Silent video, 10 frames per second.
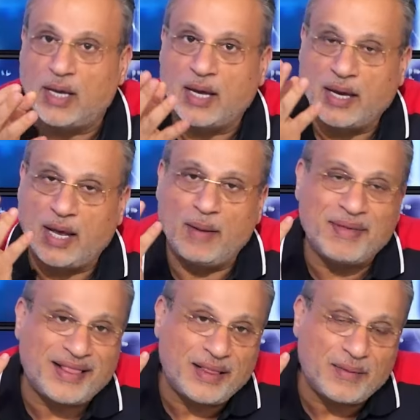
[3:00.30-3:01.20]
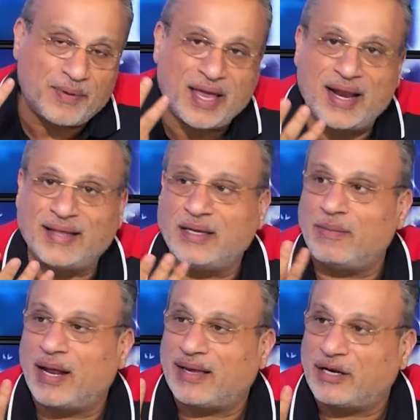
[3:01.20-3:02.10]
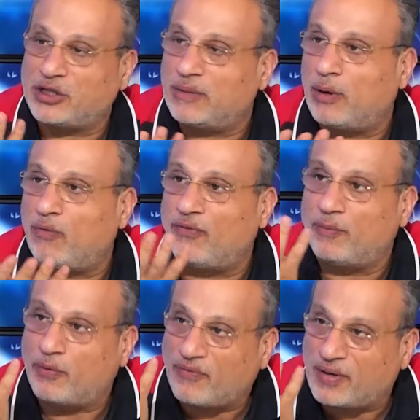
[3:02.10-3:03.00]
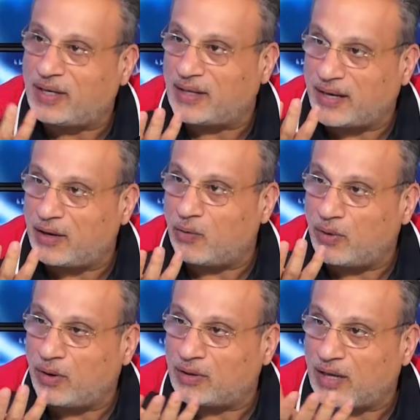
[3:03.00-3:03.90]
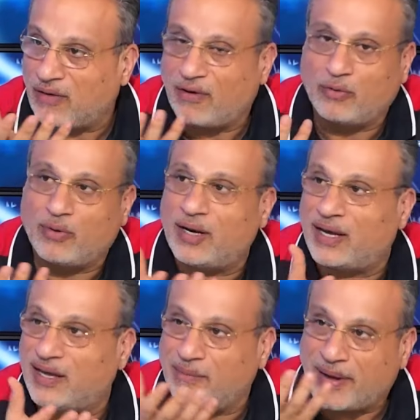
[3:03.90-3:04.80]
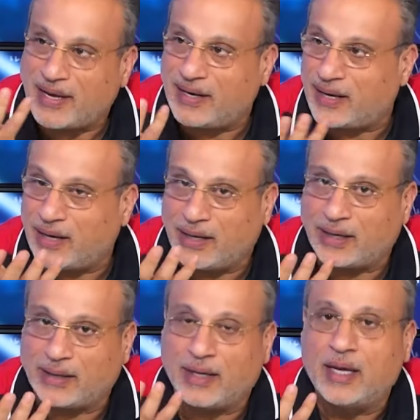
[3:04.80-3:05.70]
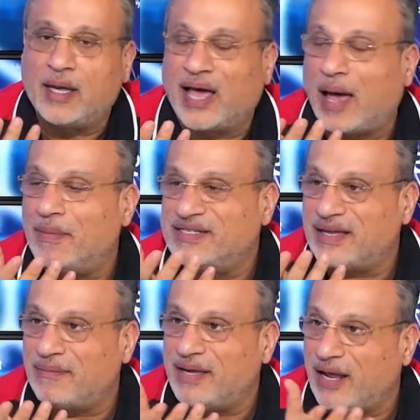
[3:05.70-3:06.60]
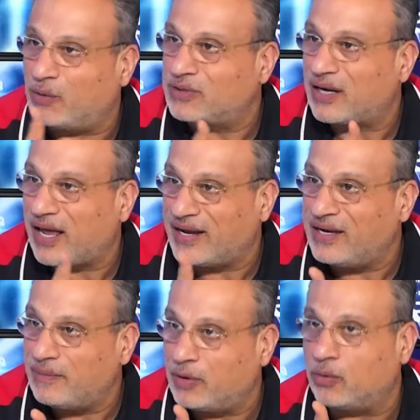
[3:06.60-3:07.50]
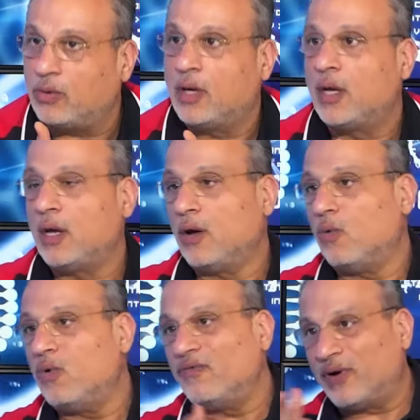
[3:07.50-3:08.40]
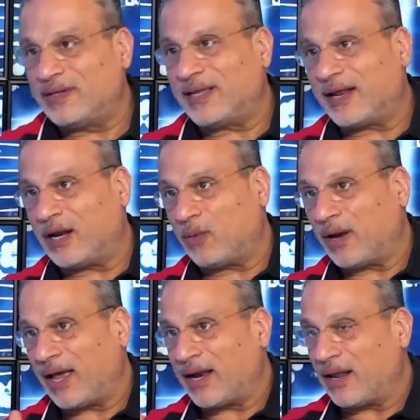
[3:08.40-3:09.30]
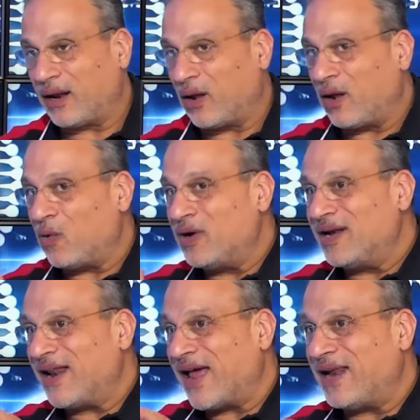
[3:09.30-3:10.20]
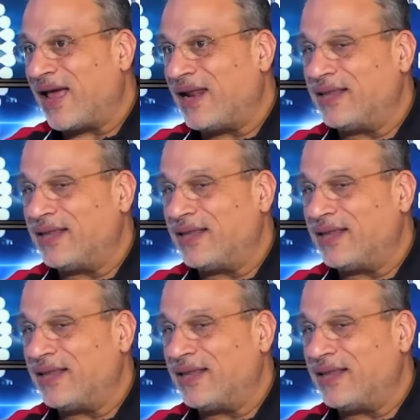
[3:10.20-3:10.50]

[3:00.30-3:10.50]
يعني مثل كان قديما اكثر شيء معروف البروفينيد اللي هو الاونتي انفلاماتوار اللي كان البي الكل يعني عم نسميه لانه صار قليل منه والفولترين وهول هاي